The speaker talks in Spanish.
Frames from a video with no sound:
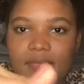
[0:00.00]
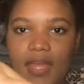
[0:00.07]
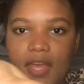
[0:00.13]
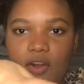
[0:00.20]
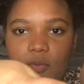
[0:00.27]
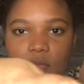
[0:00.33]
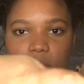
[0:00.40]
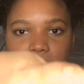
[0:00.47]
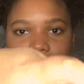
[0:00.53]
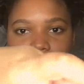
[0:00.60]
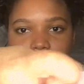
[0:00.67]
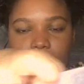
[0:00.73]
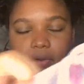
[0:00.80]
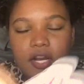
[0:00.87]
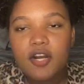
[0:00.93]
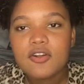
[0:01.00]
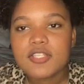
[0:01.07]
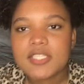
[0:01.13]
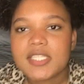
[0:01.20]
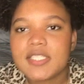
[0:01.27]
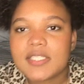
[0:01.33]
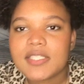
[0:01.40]
Es como para poner
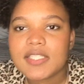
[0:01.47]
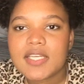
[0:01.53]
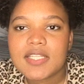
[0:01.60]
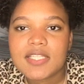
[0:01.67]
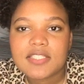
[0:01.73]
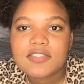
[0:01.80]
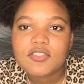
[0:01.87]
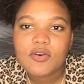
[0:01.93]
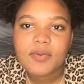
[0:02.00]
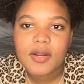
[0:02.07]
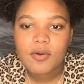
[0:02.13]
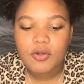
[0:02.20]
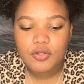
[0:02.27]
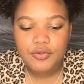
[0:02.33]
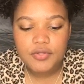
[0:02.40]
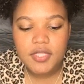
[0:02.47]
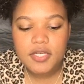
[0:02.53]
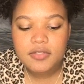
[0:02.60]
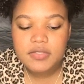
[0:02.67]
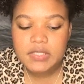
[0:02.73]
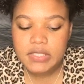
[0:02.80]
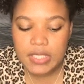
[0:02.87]
cosas así que te sobran cuando tú estás
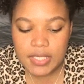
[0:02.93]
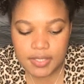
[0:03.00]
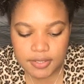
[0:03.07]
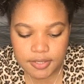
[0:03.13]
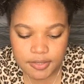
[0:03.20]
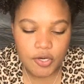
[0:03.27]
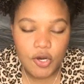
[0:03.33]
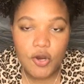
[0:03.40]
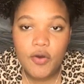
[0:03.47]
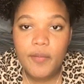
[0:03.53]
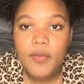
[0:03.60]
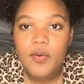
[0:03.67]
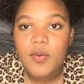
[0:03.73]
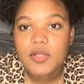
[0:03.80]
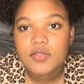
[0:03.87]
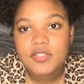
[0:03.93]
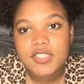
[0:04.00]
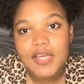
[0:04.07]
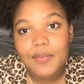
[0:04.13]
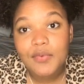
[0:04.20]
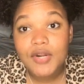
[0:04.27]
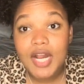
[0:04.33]
cocinando. O como cuando se
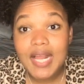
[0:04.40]
abre una